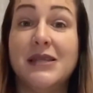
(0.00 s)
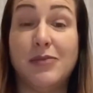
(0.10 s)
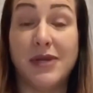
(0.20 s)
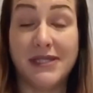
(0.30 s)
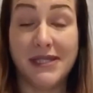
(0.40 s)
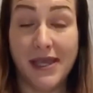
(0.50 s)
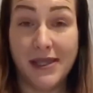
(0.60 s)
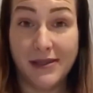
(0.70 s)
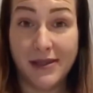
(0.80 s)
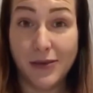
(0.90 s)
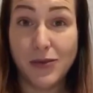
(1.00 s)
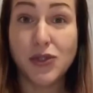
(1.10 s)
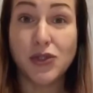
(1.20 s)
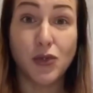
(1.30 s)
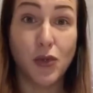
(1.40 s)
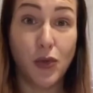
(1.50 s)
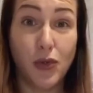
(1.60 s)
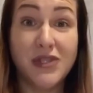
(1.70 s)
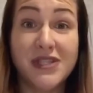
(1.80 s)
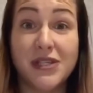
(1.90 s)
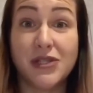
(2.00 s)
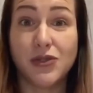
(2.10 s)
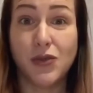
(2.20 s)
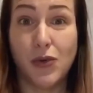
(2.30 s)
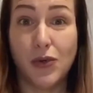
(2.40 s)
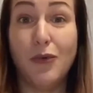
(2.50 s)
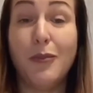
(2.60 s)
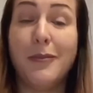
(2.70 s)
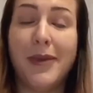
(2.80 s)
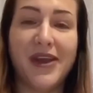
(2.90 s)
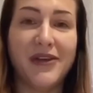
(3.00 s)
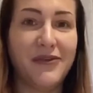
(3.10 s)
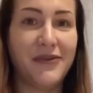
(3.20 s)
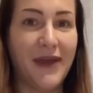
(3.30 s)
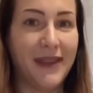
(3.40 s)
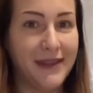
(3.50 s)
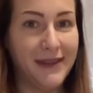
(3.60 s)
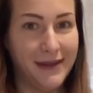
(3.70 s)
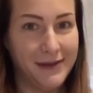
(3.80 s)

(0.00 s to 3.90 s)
presentano solo se sono perfette.